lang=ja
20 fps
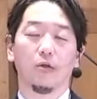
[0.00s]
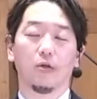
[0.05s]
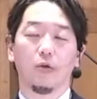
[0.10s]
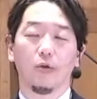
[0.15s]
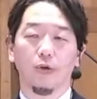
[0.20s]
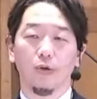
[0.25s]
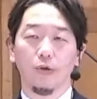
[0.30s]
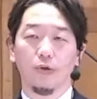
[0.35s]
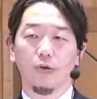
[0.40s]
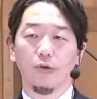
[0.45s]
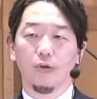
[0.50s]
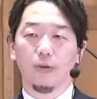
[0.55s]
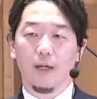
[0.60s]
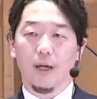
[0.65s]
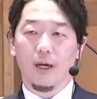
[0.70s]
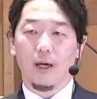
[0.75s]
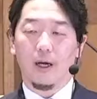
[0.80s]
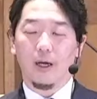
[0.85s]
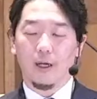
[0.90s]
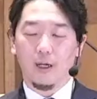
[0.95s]
というよう
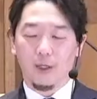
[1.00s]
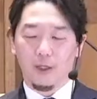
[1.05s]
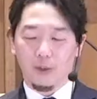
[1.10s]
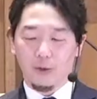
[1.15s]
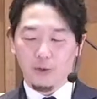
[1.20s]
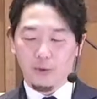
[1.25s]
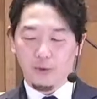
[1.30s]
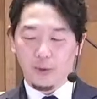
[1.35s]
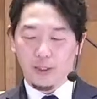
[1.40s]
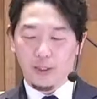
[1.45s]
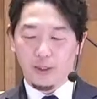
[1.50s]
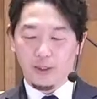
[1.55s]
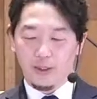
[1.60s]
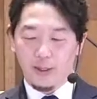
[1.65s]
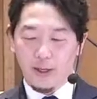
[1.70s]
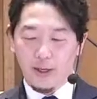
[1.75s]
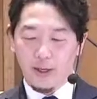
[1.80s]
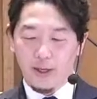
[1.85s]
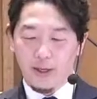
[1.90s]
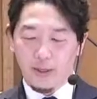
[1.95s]
な表
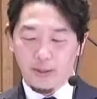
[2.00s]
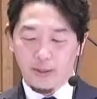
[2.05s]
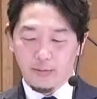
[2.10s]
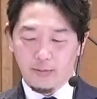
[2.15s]
現で